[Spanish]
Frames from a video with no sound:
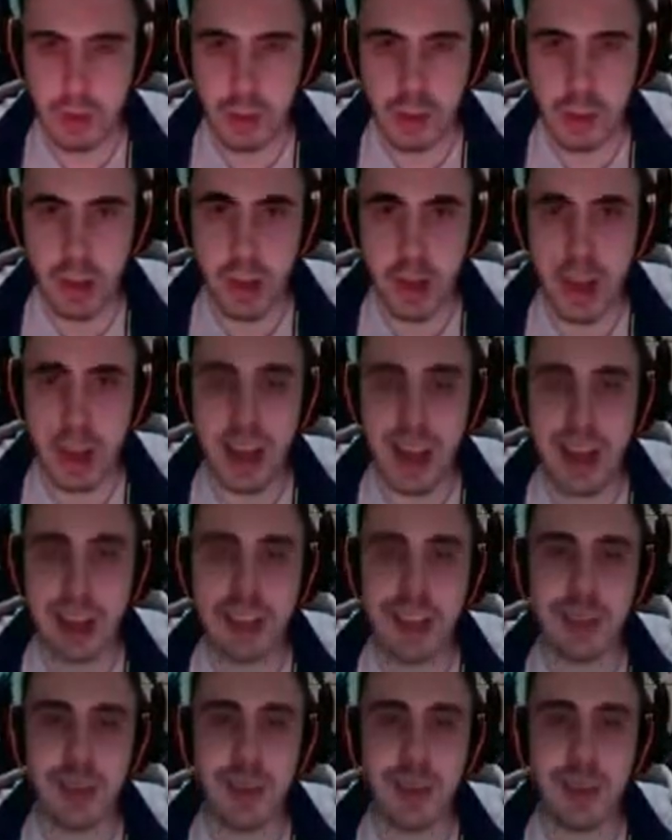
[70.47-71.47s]
Ah,
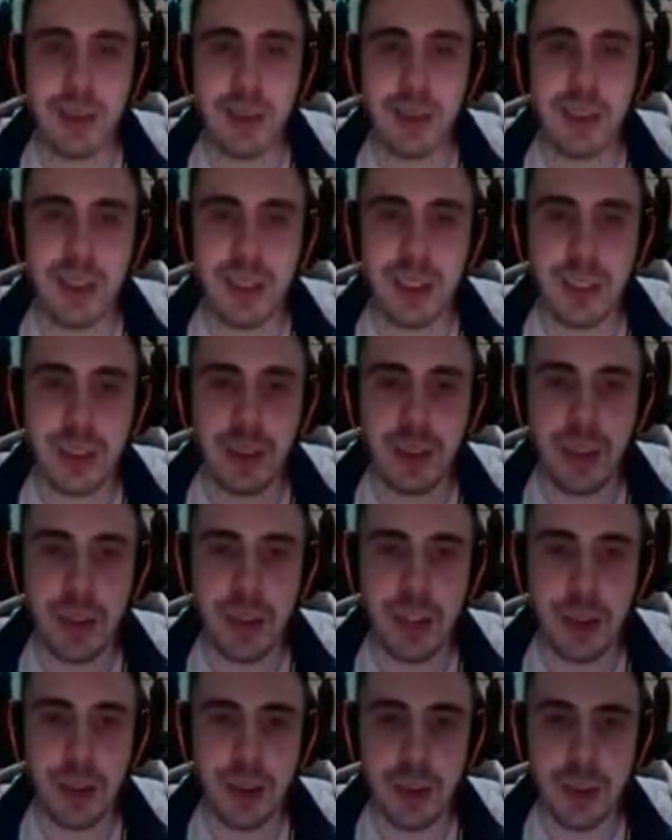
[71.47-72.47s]
tengo, aquí
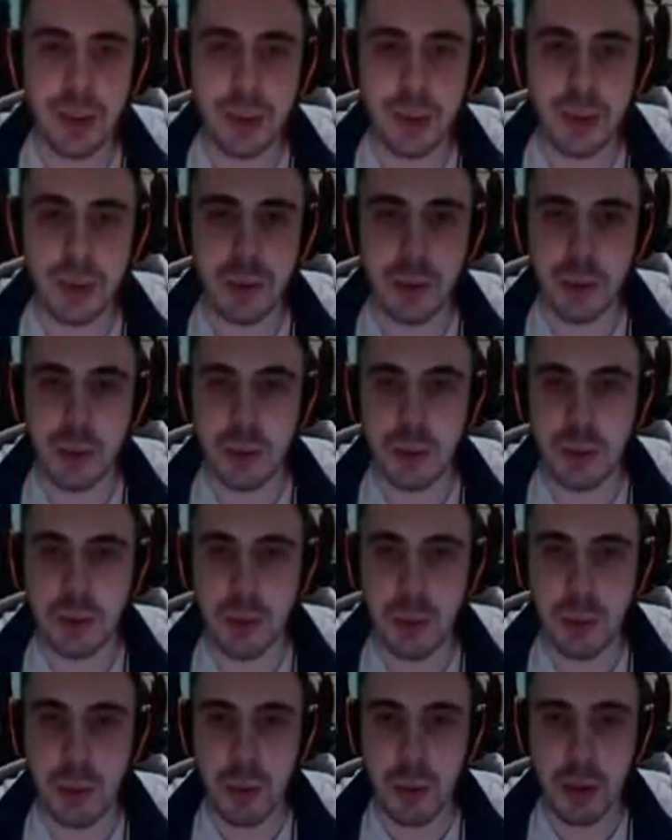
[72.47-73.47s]
un,
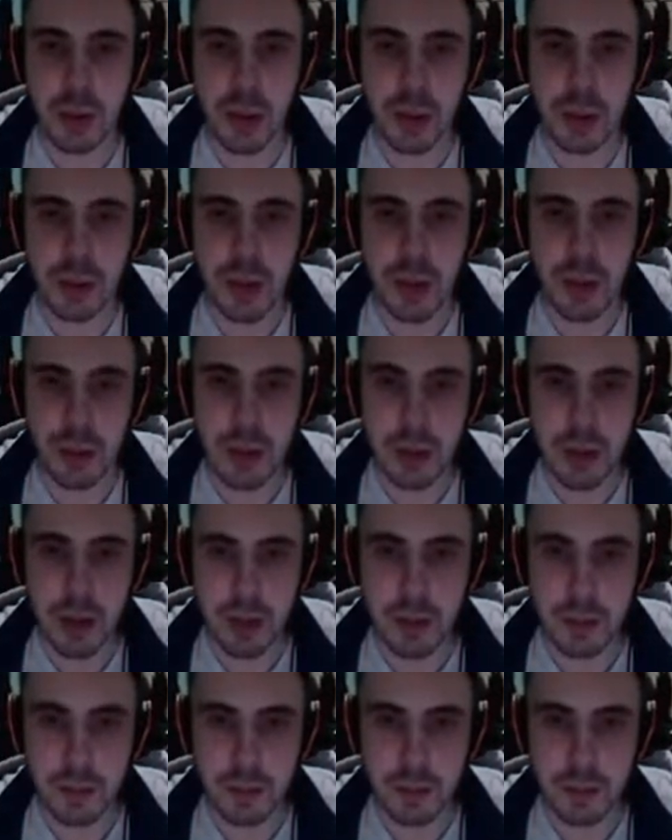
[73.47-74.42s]
un botado. Mira, mira, mira.